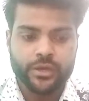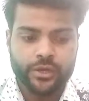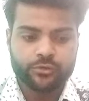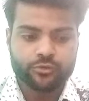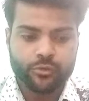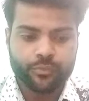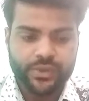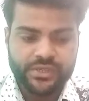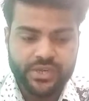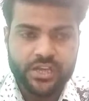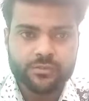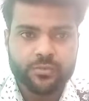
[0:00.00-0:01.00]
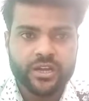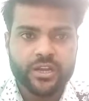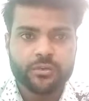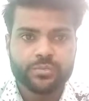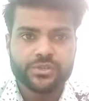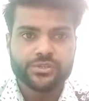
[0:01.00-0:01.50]
150 बटे
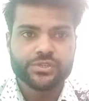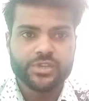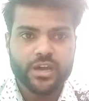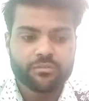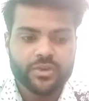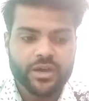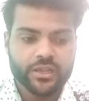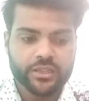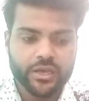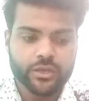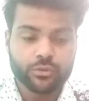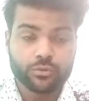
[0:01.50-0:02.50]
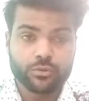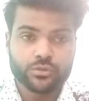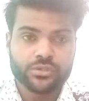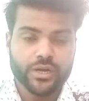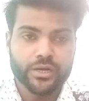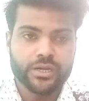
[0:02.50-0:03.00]
पंचानवे आता है तो उस
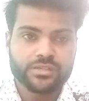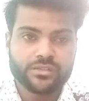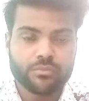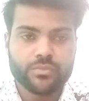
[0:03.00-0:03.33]
कंडीशन